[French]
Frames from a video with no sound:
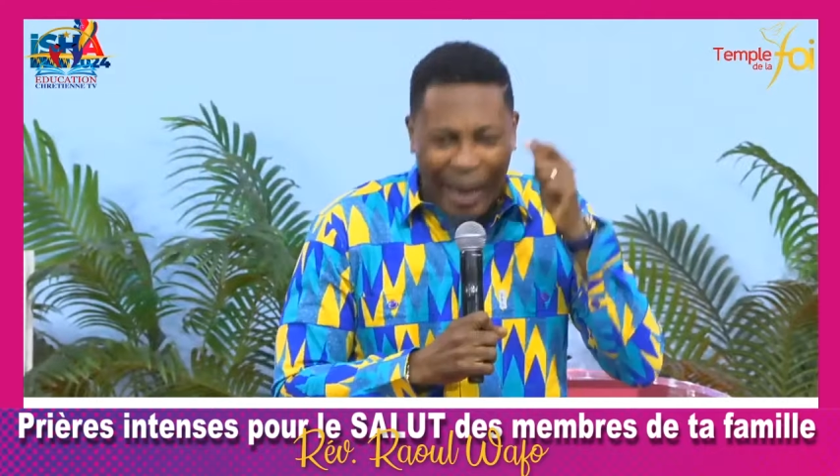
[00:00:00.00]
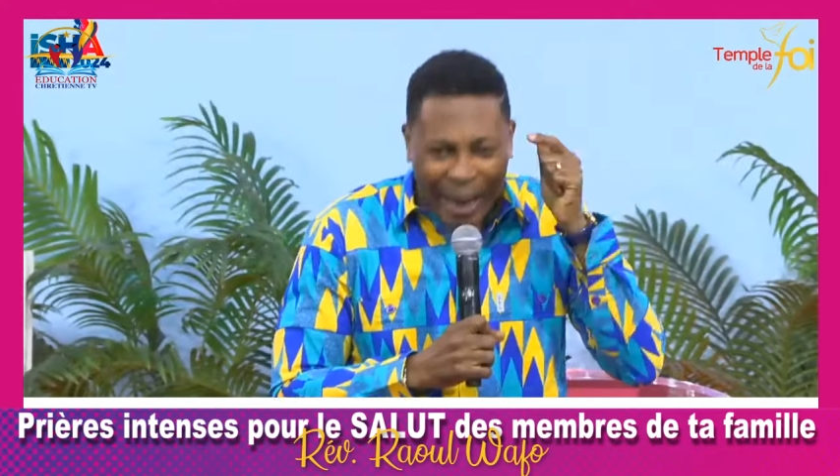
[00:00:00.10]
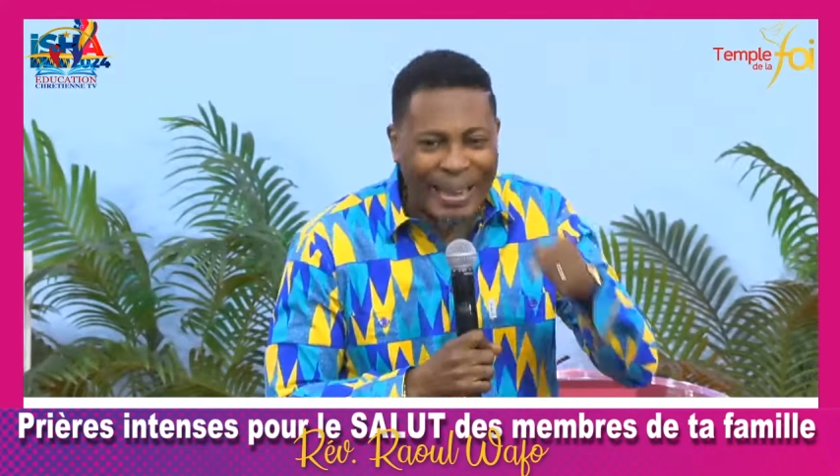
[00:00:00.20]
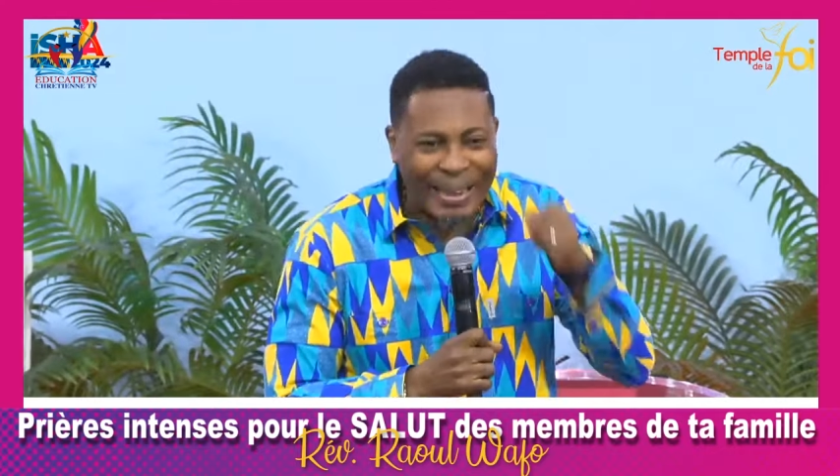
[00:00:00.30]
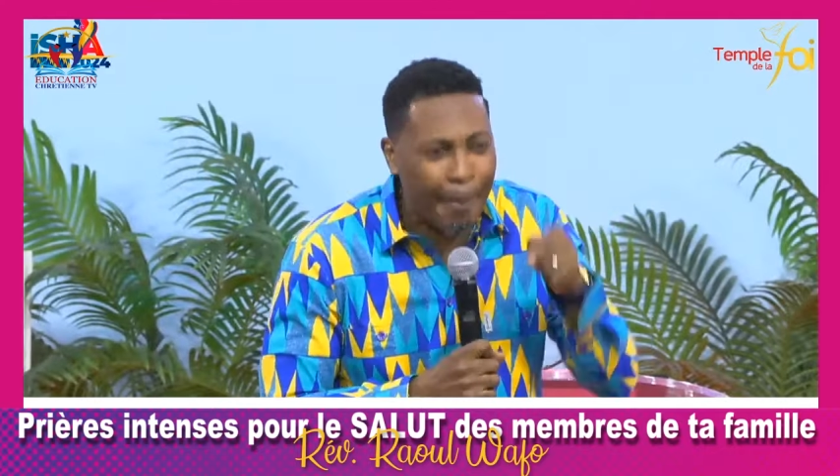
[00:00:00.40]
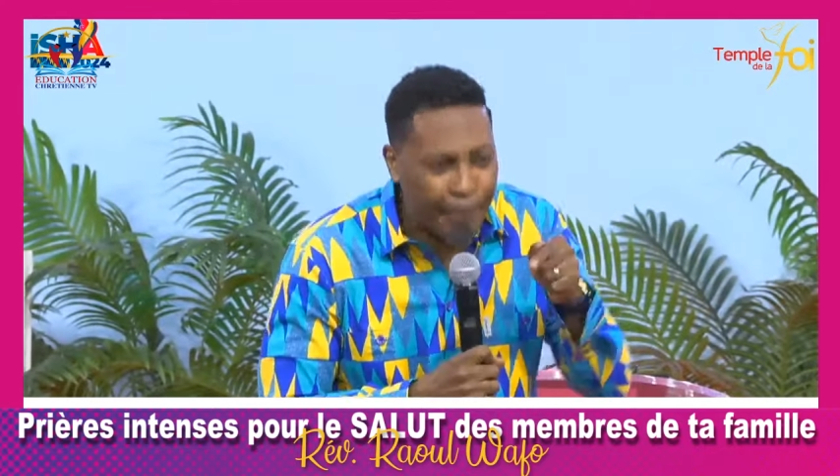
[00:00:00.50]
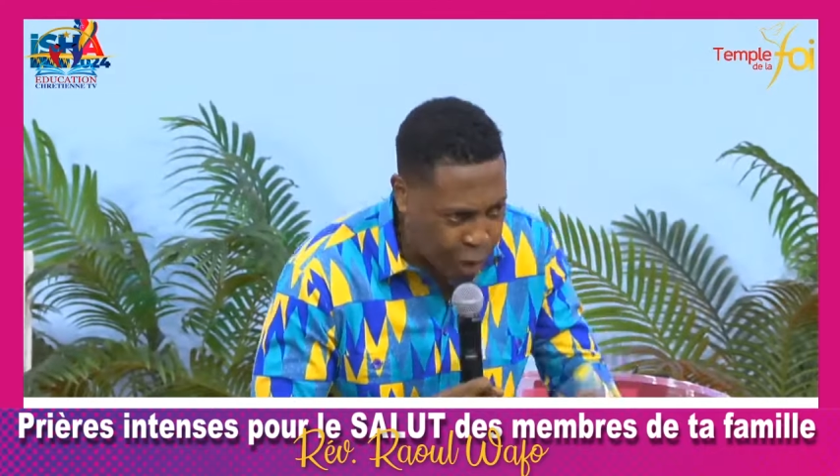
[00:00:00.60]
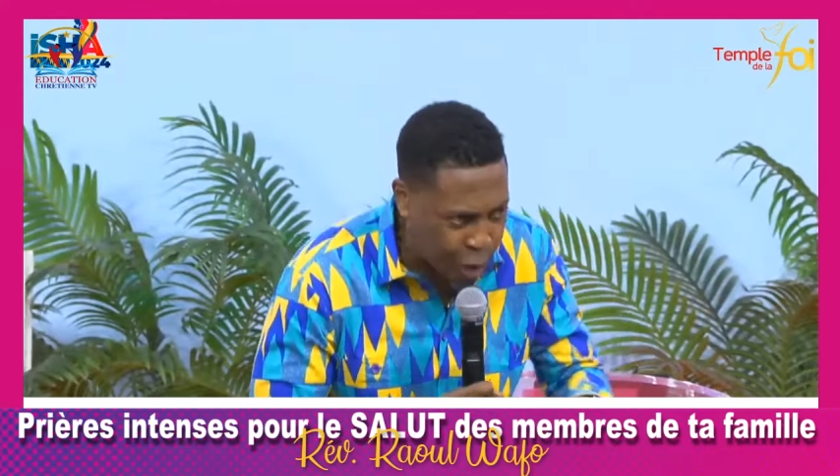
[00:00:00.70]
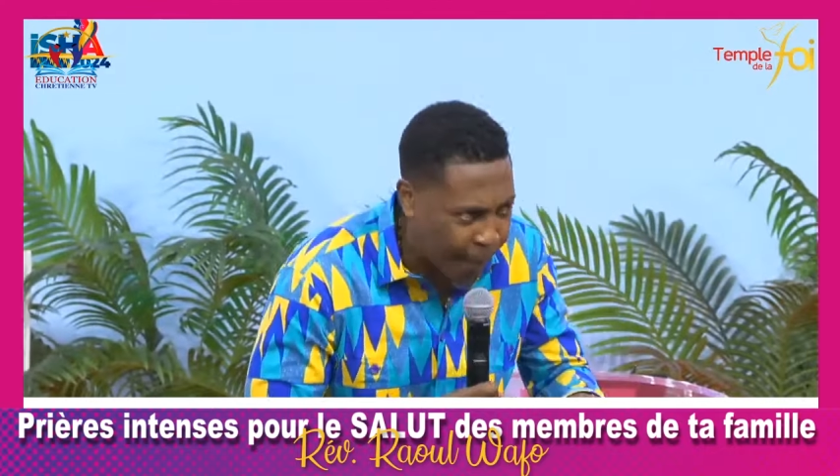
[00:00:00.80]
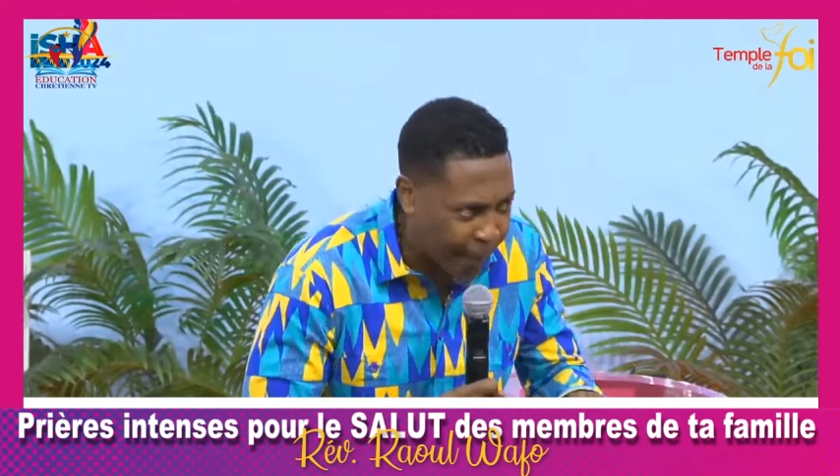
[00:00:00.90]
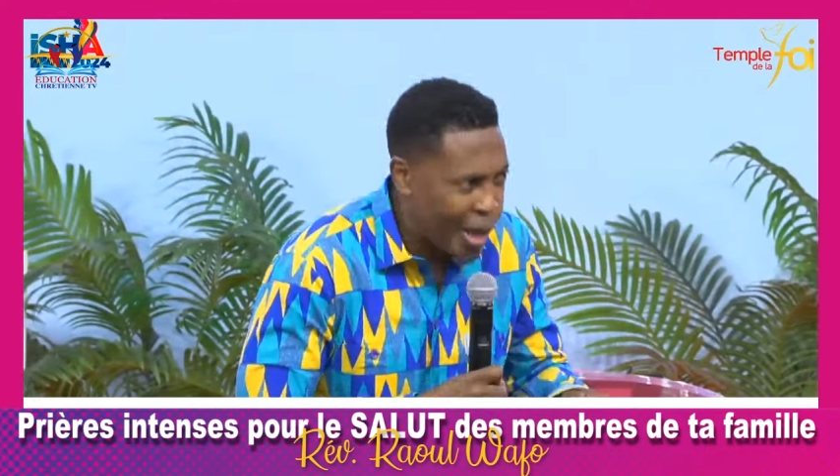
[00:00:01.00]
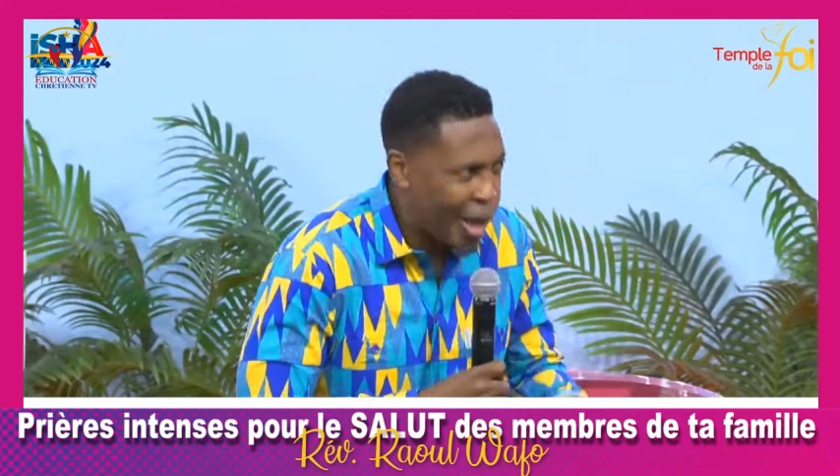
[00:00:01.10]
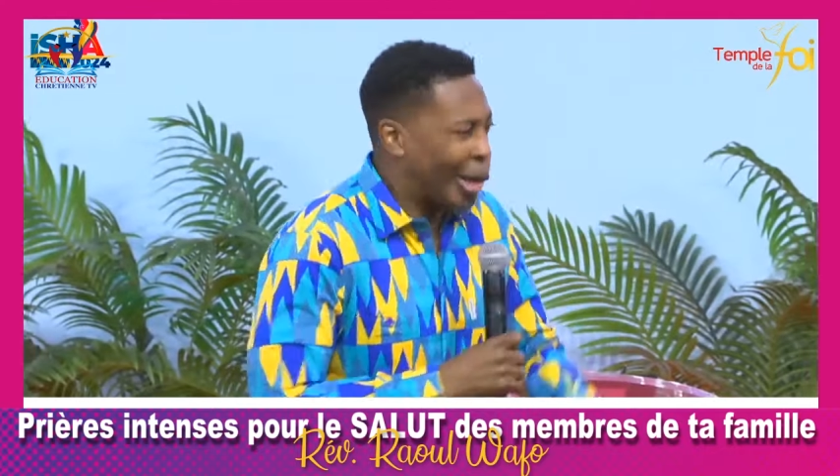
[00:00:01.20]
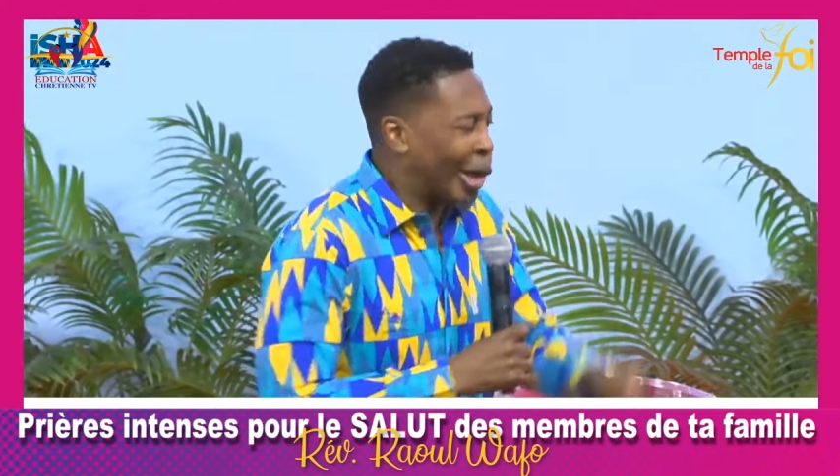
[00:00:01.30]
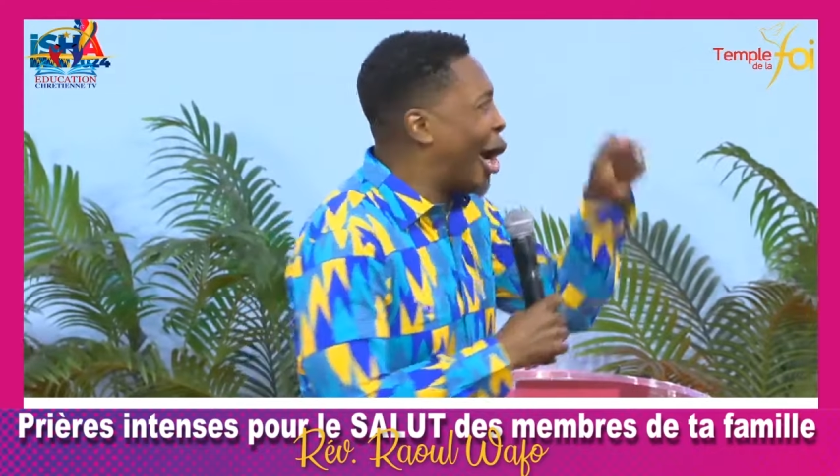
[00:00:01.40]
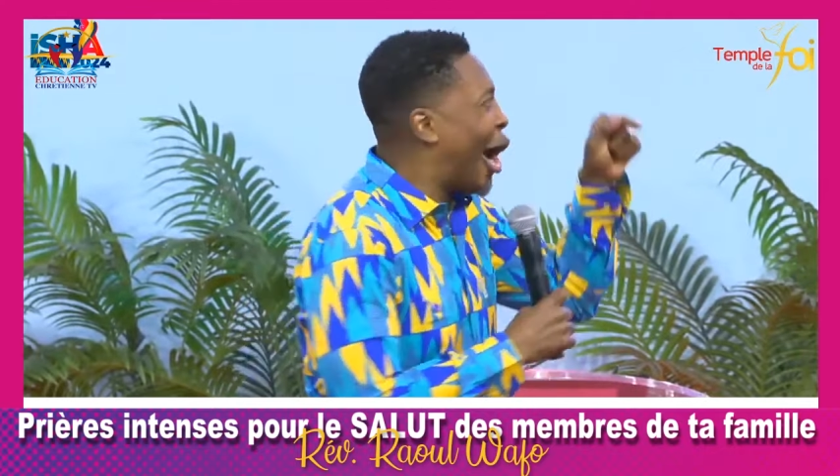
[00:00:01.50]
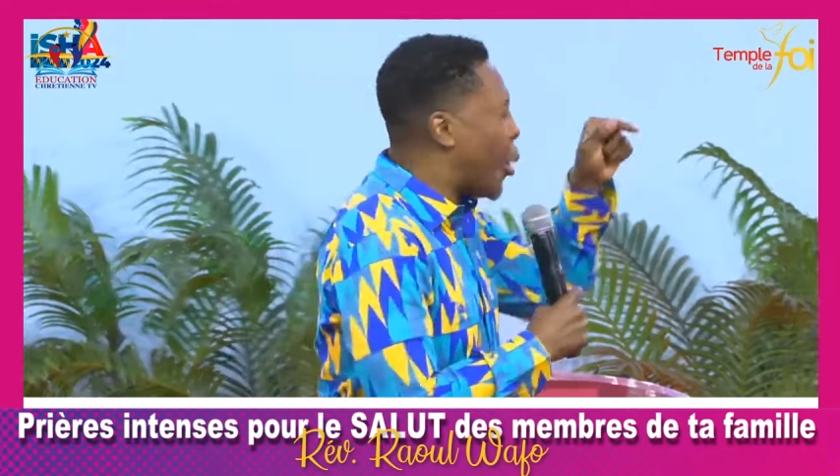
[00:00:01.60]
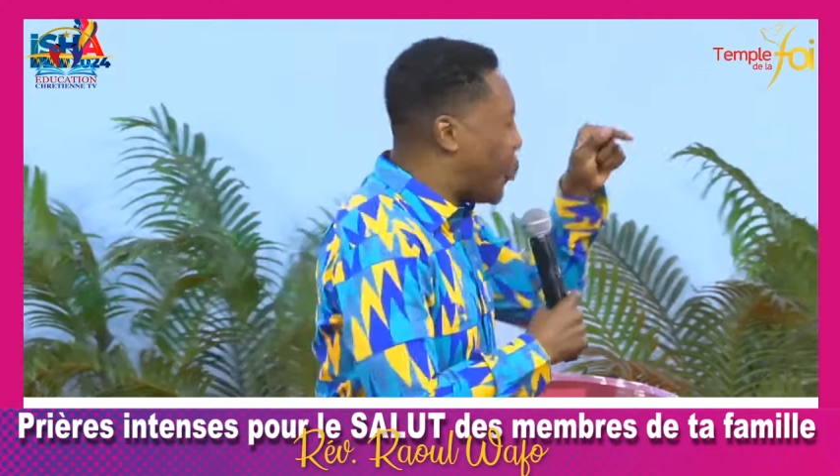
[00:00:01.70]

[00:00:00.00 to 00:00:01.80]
rétablissement de l'ordre